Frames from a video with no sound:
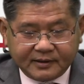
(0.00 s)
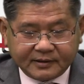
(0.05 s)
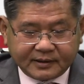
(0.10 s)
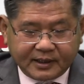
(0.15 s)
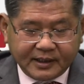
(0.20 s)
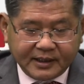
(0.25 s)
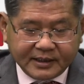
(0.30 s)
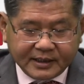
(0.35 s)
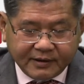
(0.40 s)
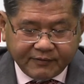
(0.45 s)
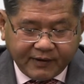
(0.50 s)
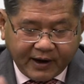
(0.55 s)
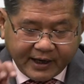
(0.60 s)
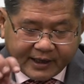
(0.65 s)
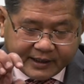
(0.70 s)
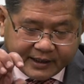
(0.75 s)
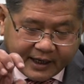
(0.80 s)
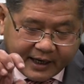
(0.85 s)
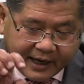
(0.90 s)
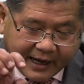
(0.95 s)
thì như vậy
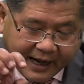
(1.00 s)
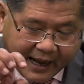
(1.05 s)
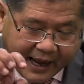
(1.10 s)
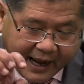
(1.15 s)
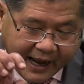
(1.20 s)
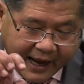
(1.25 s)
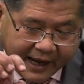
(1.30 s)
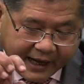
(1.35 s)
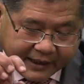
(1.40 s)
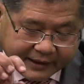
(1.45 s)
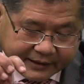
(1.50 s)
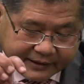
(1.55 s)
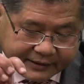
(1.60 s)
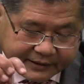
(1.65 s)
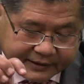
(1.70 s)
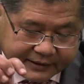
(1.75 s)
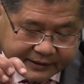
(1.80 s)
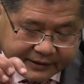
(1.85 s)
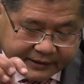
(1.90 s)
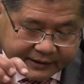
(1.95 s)
đó là
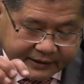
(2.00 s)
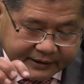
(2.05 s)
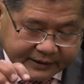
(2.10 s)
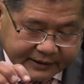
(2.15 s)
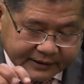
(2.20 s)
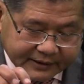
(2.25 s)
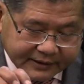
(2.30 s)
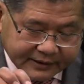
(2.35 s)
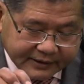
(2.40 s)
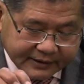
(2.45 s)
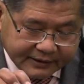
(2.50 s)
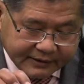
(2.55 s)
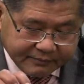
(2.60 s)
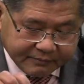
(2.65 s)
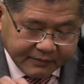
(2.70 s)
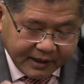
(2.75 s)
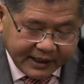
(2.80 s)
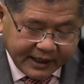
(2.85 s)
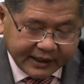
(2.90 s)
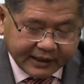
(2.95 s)

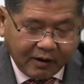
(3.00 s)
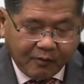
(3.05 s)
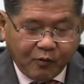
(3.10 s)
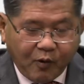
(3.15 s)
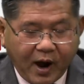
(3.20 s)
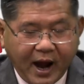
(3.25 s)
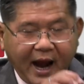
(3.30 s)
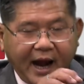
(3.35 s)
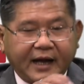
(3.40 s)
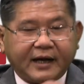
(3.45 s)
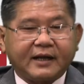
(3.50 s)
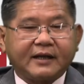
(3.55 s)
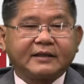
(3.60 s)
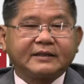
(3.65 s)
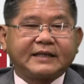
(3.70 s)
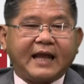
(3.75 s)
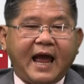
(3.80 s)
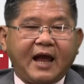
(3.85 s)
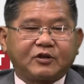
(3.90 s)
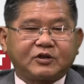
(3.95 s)
bên anh cộng hòa đó
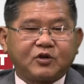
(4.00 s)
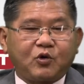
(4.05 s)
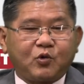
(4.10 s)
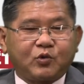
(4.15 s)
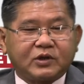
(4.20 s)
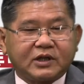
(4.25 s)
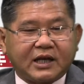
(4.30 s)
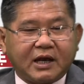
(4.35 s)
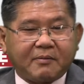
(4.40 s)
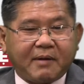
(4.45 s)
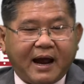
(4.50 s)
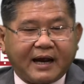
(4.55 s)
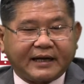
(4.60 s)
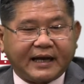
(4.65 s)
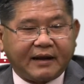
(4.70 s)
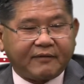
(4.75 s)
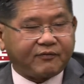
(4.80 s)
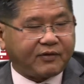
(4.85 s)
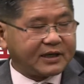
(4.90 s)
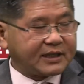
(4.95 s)
giả dụ như cái bà
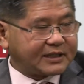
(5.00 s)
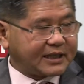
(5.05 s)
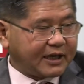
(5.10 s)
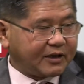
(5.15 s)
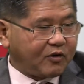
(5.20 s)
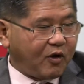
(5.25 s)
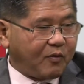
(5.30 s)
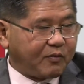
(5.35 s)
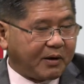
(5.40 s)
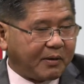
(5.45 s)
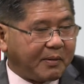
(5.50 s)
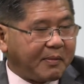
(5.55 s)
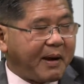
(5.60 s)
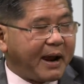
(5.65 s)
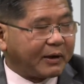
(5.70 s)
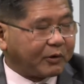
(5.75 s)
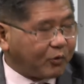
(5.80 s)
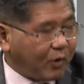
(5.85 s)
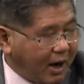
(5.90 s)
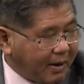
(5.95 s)
đại Phan Xanh hôm nào có
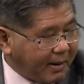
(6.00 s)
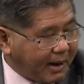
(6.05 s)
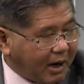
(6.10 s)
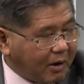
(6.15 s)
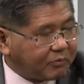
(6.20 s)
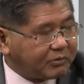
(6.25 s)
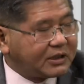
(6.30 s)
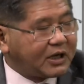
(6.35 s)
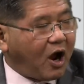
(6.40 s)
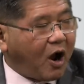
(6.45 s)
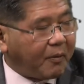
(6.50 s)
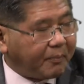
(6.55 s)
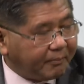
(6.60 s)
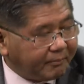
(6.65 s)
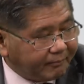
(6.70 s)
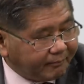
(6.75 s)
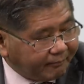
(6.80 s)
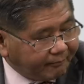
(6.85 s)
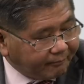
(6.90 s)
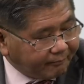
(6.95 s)
mệt quá bà không đi họp
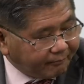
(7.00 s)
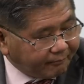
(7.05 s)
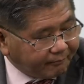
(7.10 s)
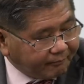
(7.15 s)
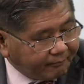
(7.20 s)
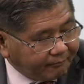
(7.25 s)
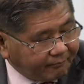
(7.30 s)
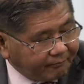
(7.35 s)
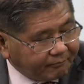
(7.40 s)
vâng